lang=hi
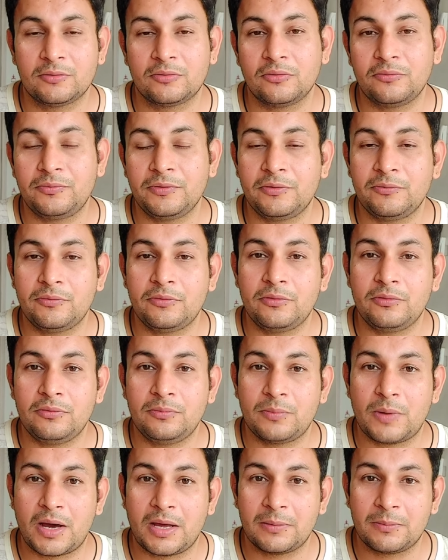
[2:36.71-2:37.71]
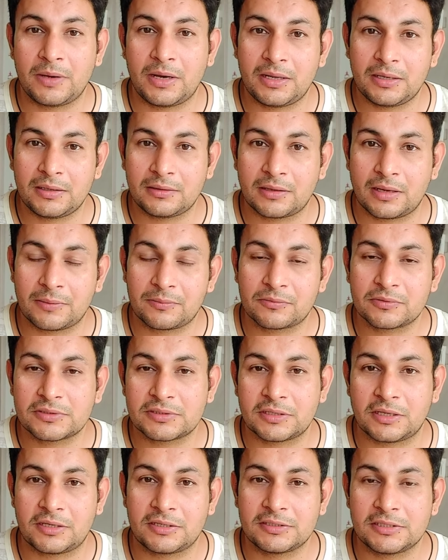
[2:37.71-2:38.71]
तो फिर वो बार बार आपको
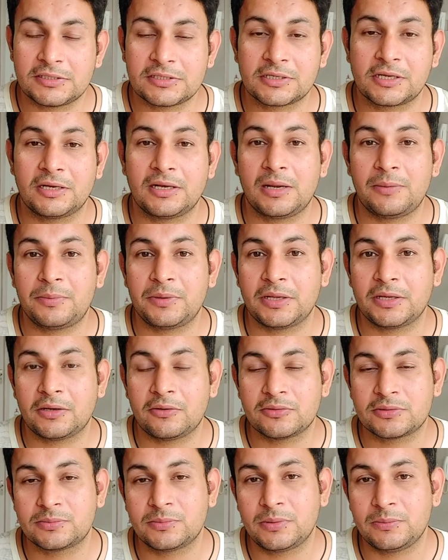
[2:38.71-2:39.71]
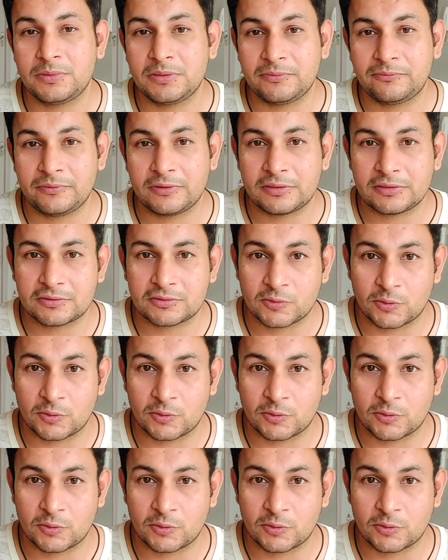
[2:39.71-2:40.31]
एडजस्ट करना पड़ेगा उसमें भी फिर